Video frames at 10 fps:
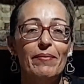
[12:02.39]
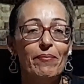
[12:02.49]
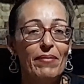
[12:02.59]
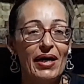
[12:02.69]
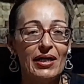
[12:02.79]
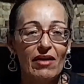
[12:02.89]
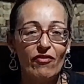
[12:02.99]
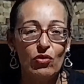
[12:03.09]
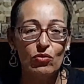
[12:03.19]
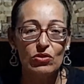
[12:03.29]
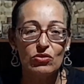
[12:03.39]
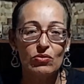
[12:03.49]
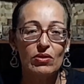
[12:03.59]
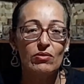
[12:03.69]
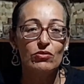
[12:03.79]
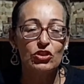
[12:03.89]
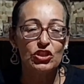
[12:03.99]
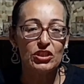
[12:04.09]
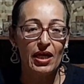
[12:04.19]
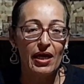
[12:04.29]
maravilhoso o
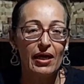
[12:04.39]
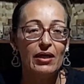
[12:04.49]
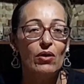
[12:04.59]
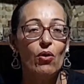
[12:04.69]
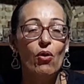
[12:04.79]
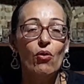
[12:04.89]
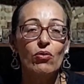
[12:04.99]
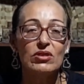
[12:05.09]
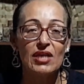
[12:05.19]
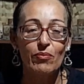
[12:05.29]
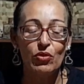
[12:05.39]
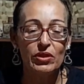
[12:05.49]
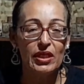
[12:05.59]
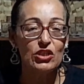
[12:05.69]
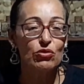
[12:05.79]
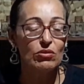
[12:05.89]
chá ou o sabonete,